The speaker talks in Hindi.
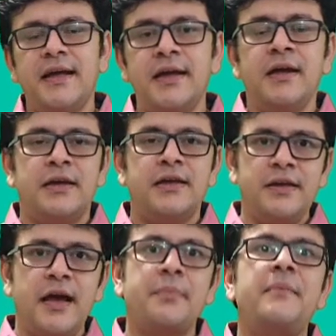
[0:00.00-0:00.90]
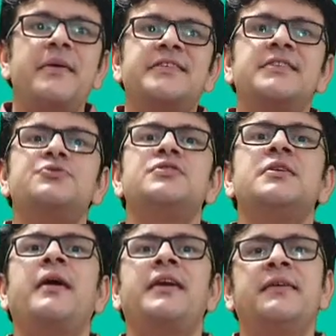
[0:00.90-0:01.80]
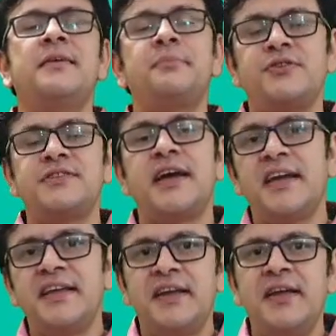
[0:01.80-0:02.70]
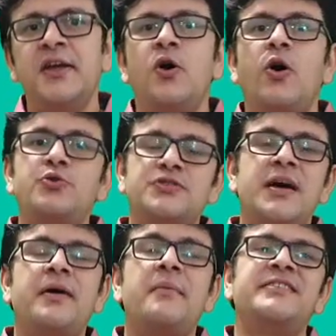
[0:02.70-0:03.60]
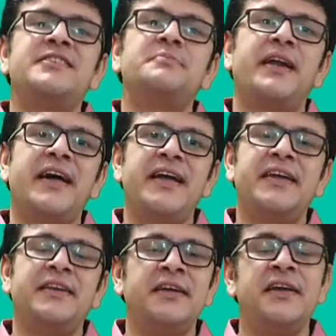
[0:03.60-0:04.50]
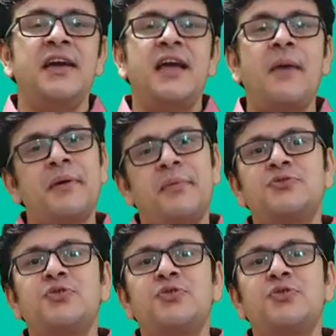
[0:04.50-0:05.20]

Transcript: है कि ये आपके मैसेज दूसरी पार्टी के तक पहुंचा है कि नहीं और उसने आपका मैसेज पढ़ा है कि नहीं आपके पास